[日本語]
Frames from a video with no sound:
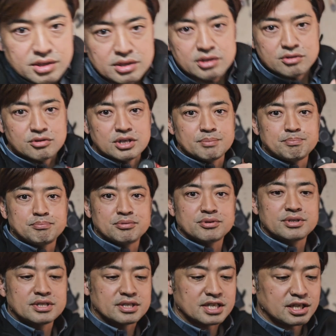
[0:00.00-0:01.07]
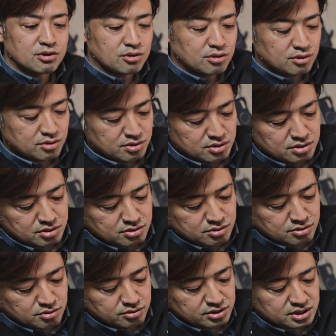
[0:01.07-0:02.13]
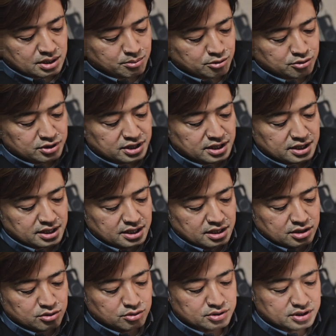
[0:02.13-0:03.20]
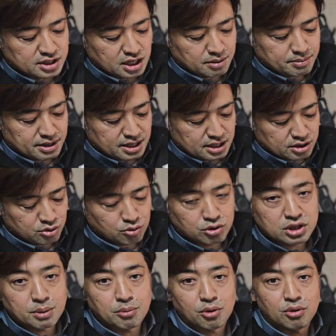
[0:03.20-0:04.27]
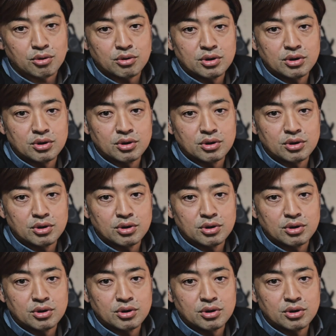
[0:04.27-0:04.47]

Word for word: クリップ付きのこういったものに取り付ければ、どこでも